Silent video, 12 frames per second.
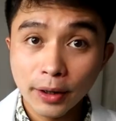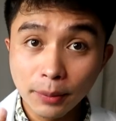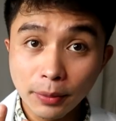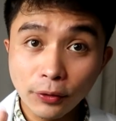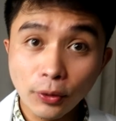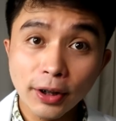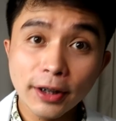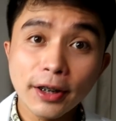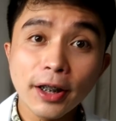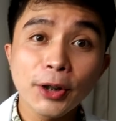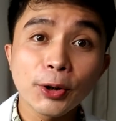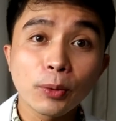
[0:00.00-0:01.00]
Number 4,
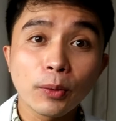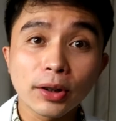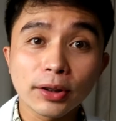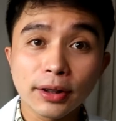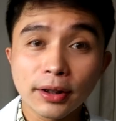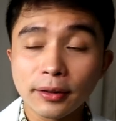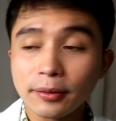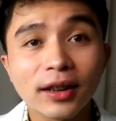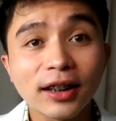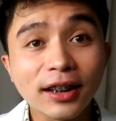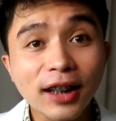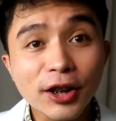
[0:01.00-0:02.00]
drink your water.
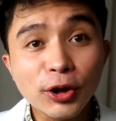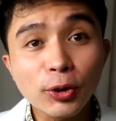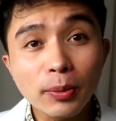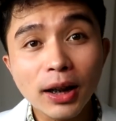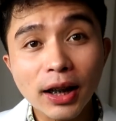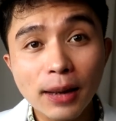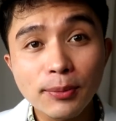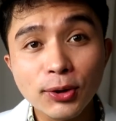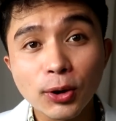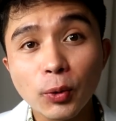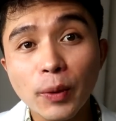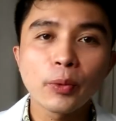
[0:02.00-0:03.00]
Tandaan nito mga kahimsong,